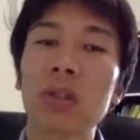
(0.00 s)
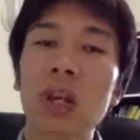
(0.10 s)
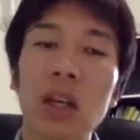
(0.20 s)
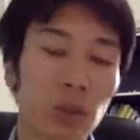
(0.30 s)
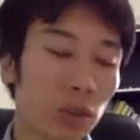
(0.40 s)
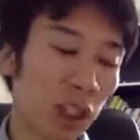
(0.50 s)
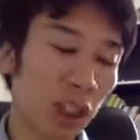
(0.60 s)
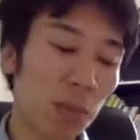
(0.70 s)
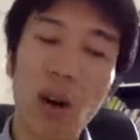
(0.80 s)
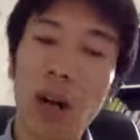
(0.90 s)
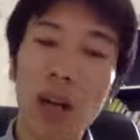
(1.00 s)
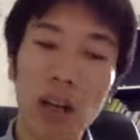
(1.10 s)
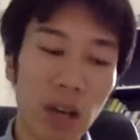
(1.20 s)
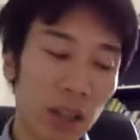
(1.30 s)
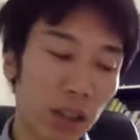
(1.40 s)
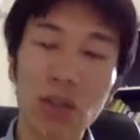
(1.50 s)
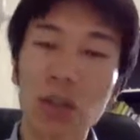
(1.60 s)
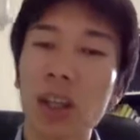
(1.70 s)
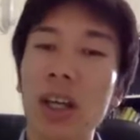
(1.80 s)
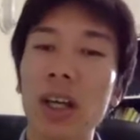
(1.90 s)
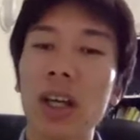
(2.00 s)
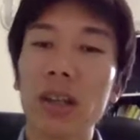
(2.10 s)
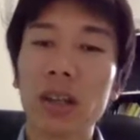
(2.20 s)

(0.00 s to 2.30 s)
がその先にもあのあったので、